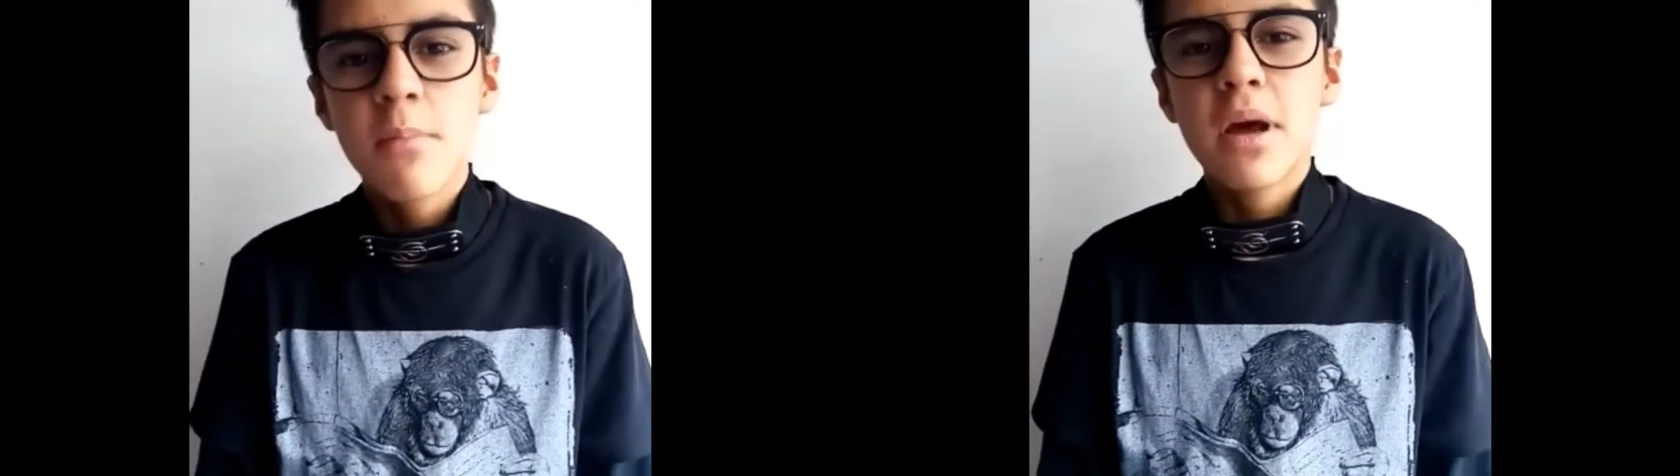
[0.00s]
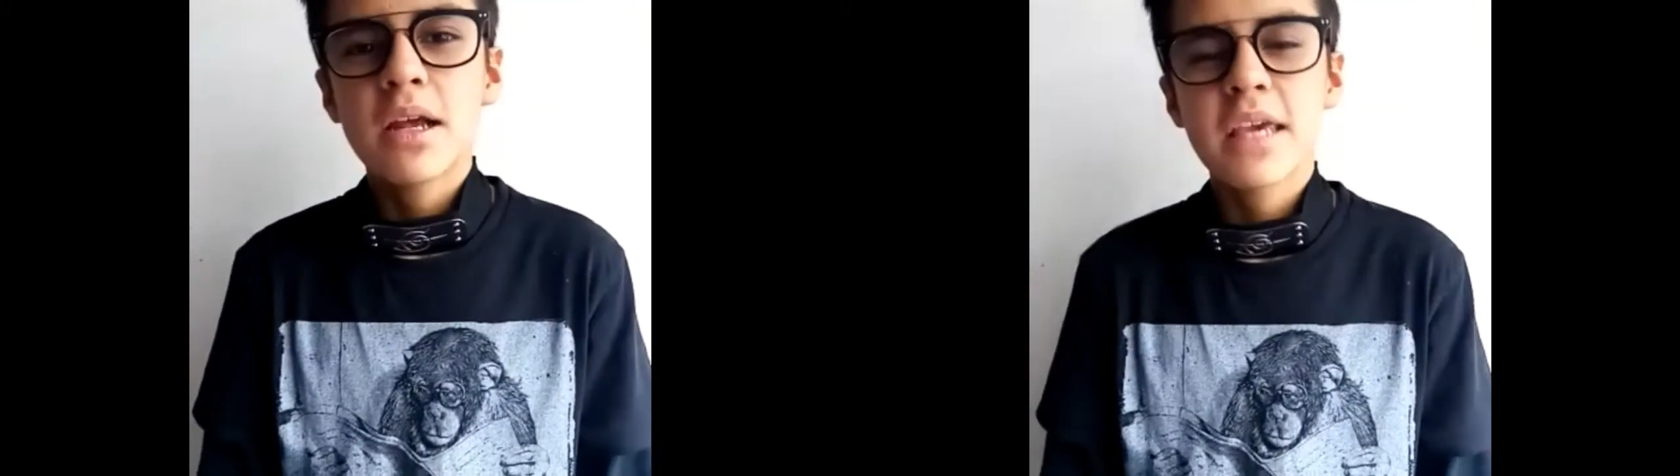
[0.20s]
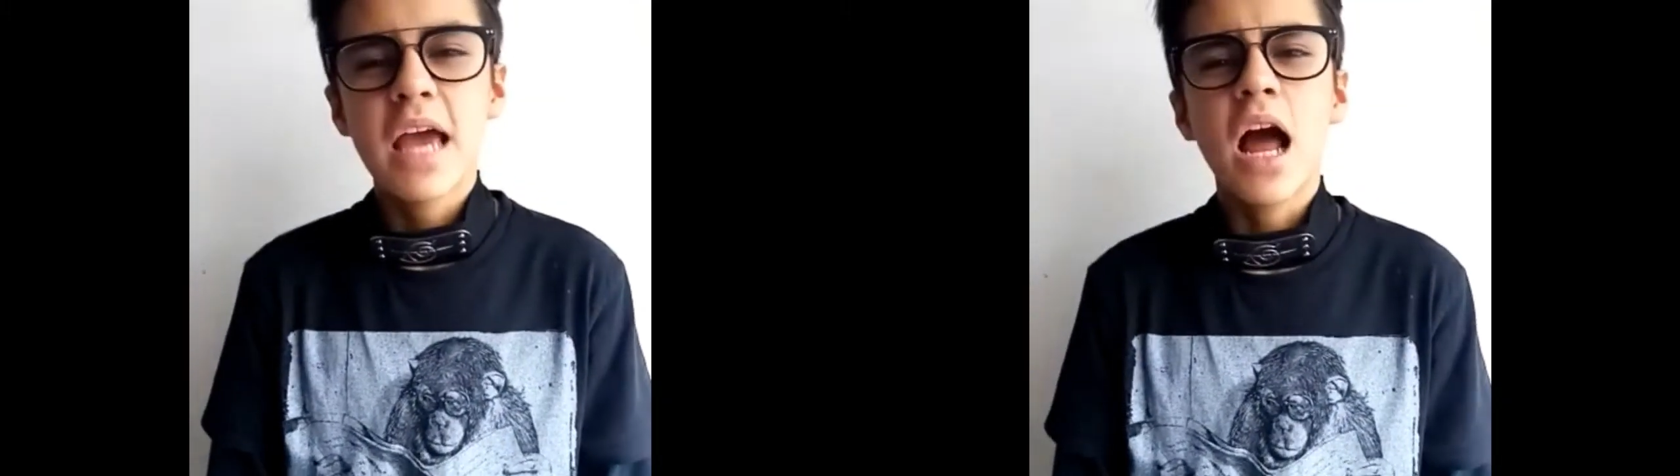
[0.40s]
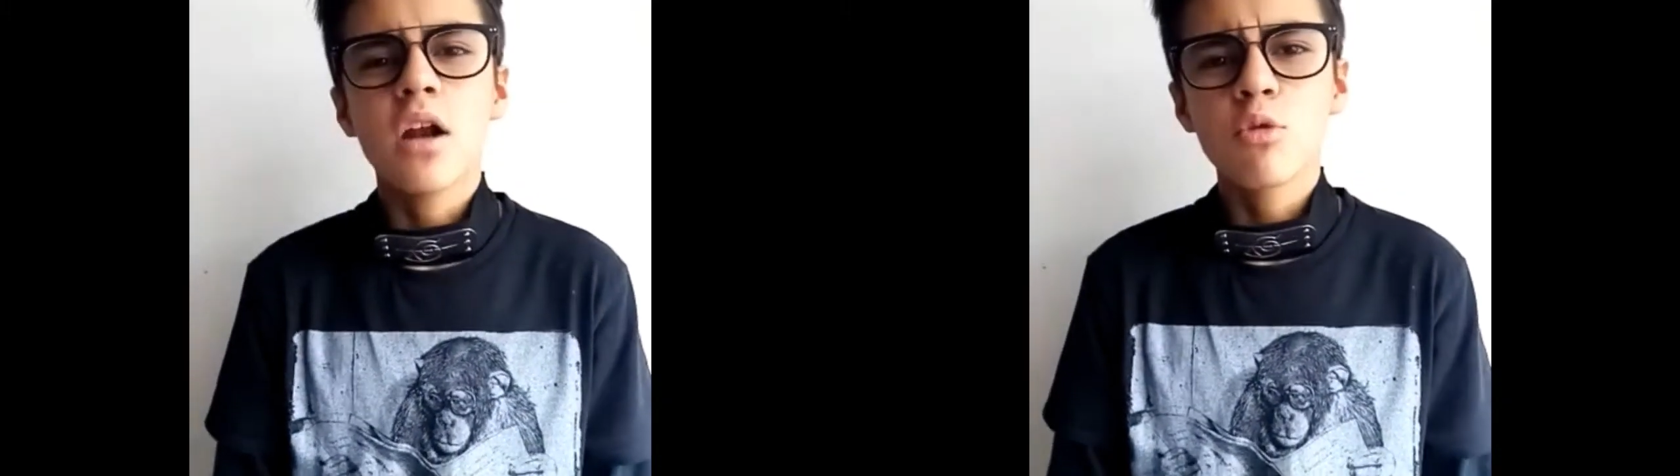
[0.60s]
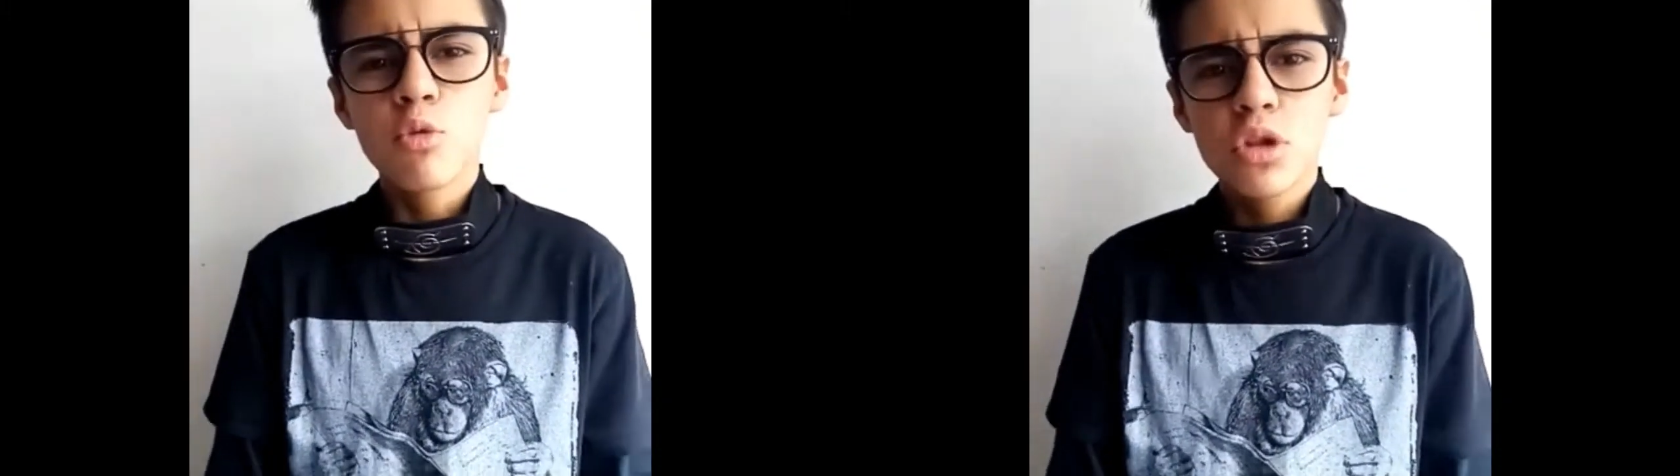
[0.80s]
para que
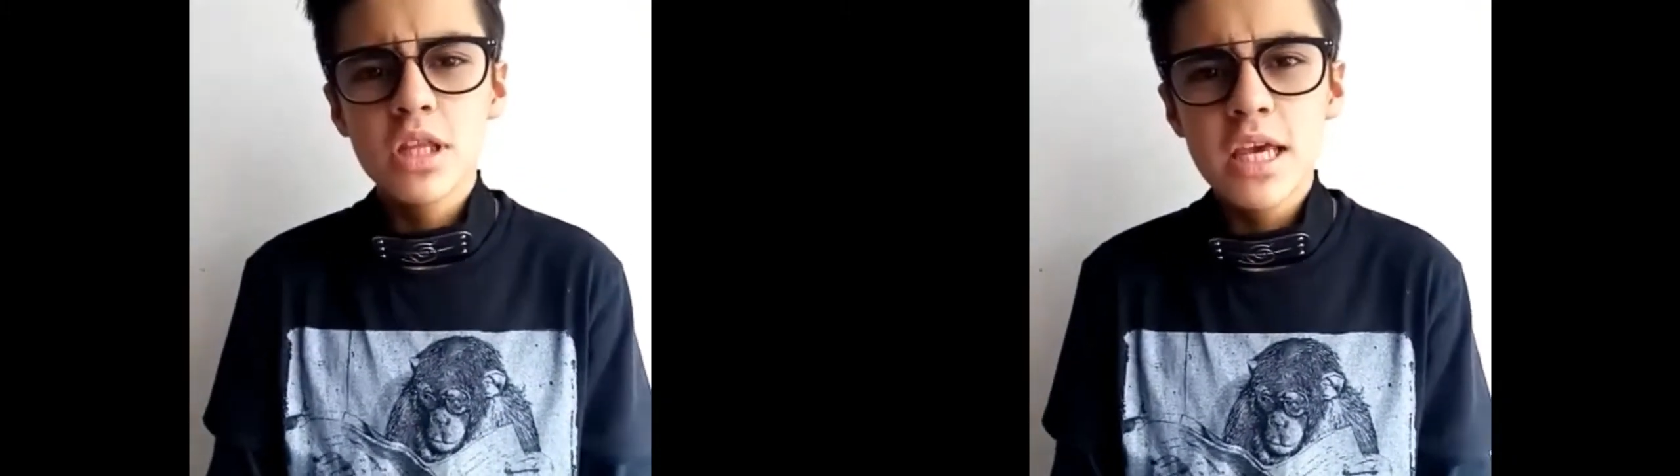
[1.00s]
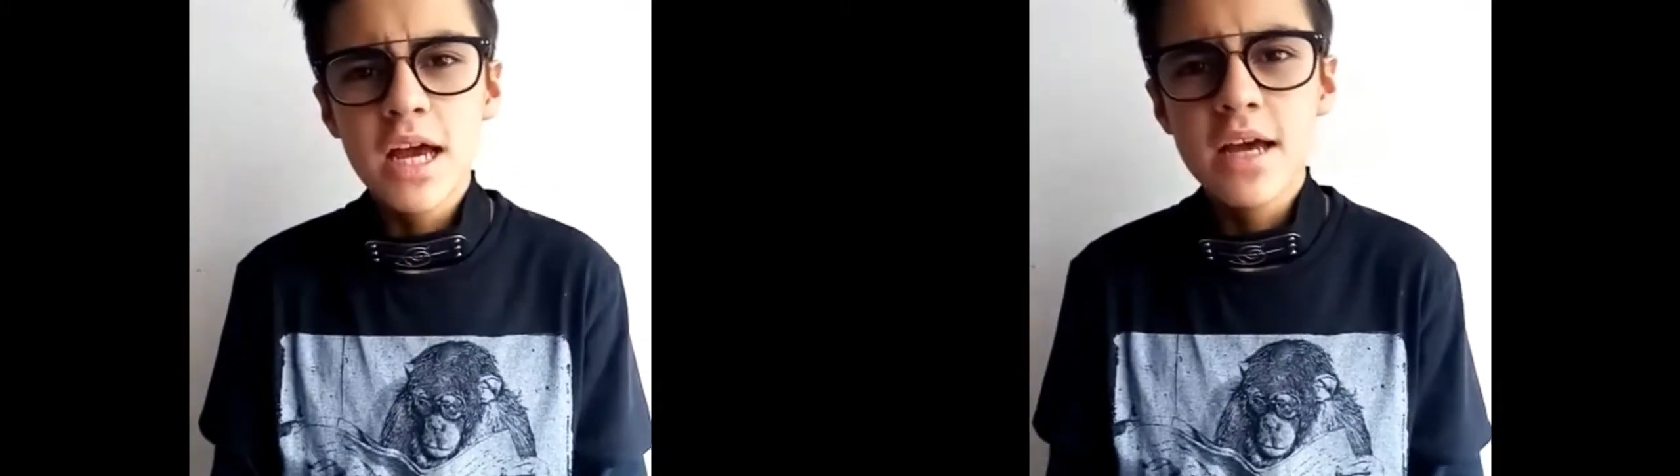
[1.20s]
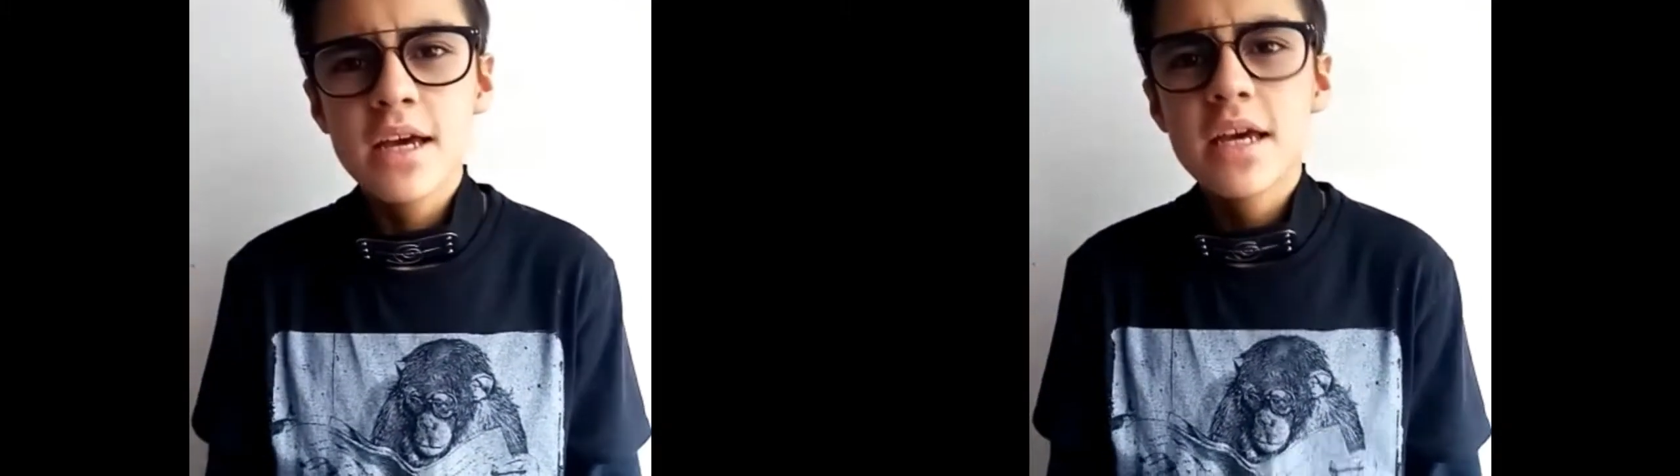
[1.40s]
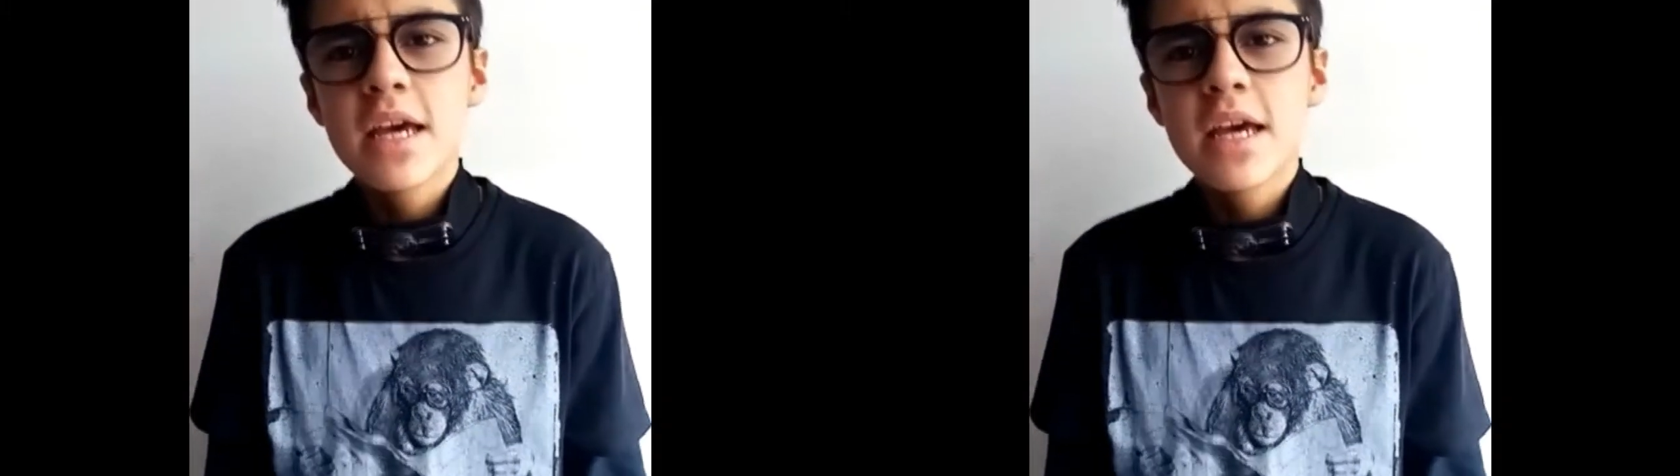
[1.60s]
algún día